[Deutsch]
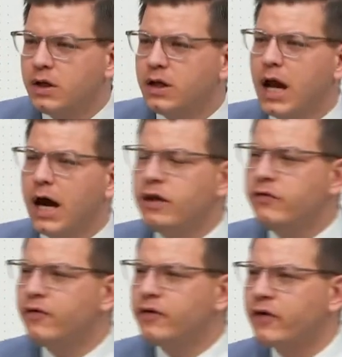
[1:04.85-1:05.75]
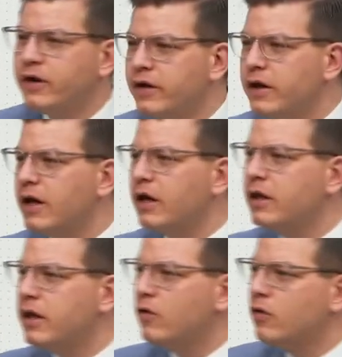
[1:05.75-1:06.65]
gleich Vertreter der
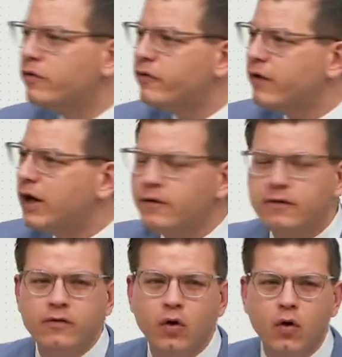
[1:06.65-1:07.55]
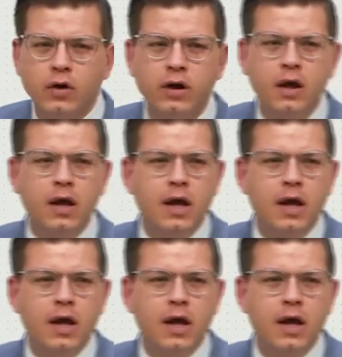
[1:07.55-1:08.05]
Regierungsfraktion